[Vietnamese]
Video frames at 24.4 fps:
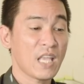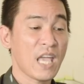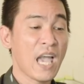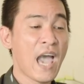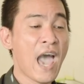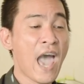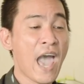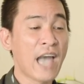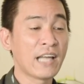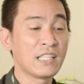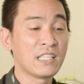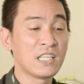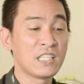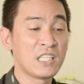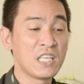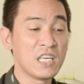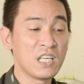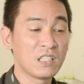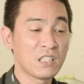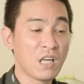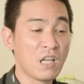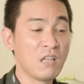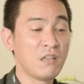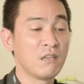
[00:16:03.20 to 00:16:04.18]
hạn thì
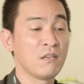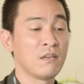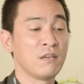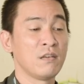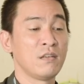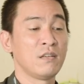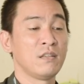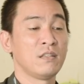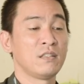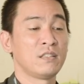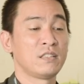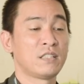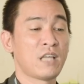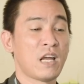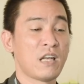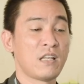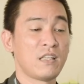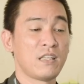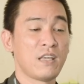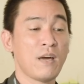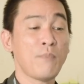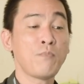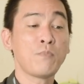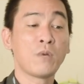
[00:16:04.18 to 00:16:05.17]
thiên tinh
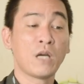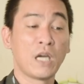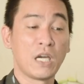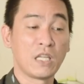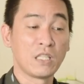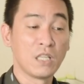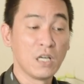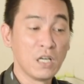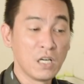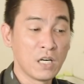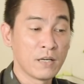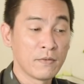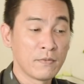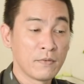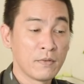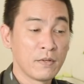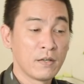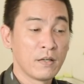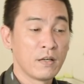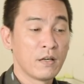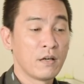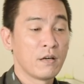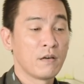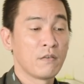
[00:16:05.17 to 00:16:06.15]
tranh chấp kiện thưa
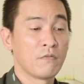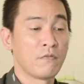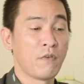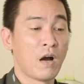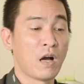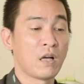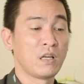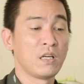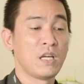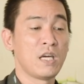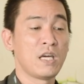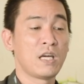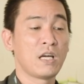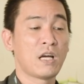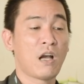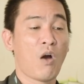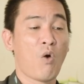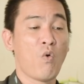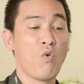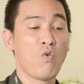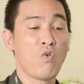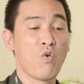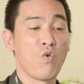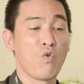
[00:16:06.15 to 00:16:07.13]
vận niên
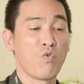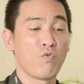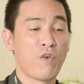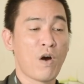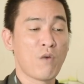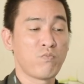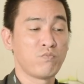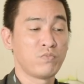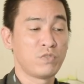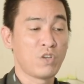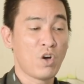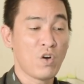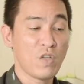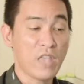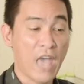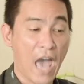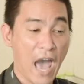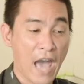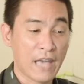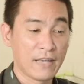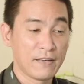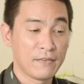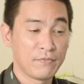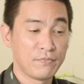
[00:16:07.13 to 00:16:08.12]
cẩu cuồng phong chó
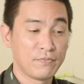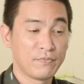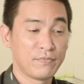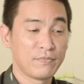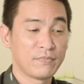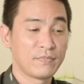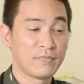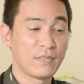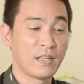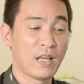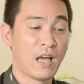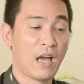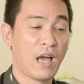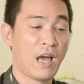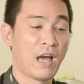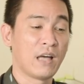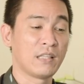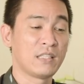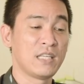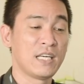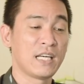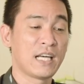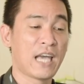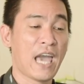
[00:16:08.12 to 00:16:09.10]
dại
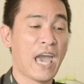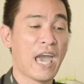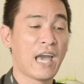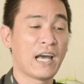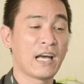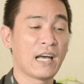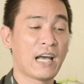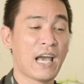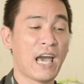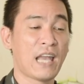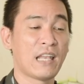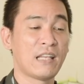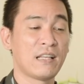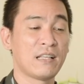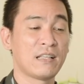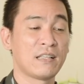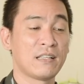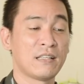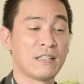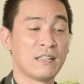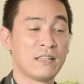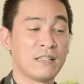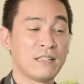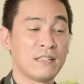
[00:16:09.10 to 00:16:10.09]
à, thiên can canh
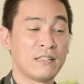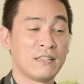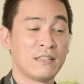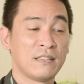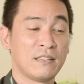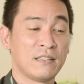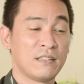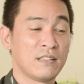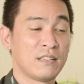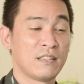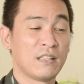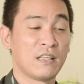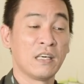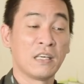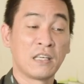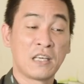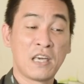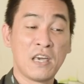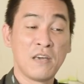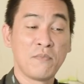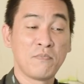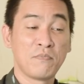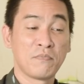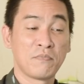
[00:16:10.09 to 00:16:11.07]
thì
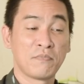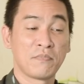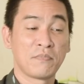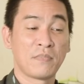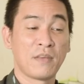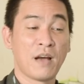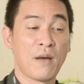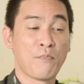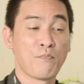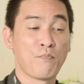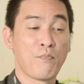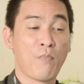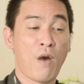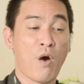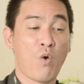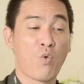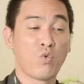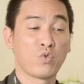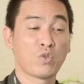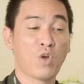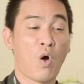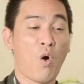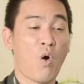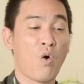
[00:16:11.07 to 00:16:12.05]
kim gặp
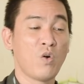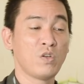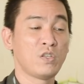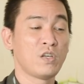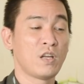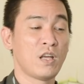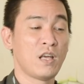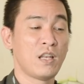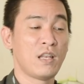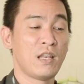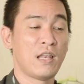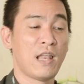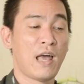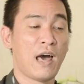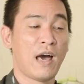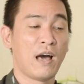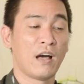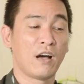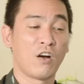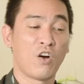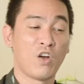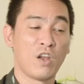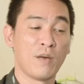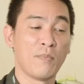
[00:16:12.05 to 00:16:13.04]
mậu thổ cho nên
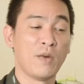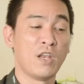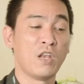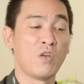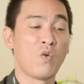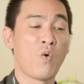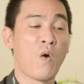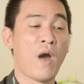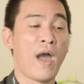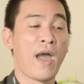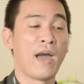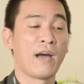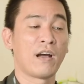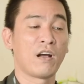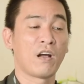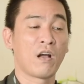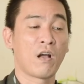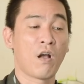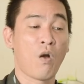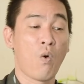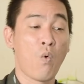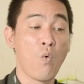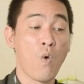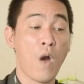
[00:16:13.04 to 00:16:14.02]
là gọi là bình hòa
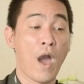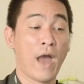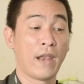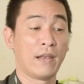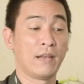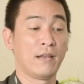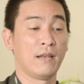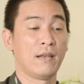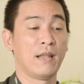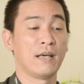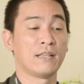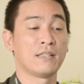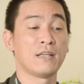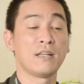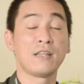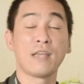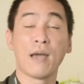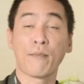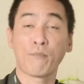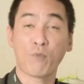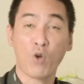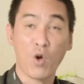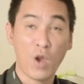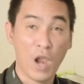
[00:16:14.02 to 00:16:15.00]
ngũ hành là sinh
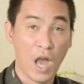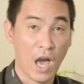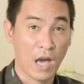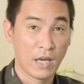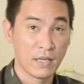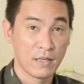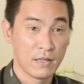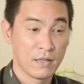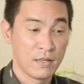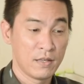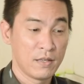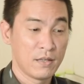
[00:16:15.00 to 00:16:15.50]
nhật có lợi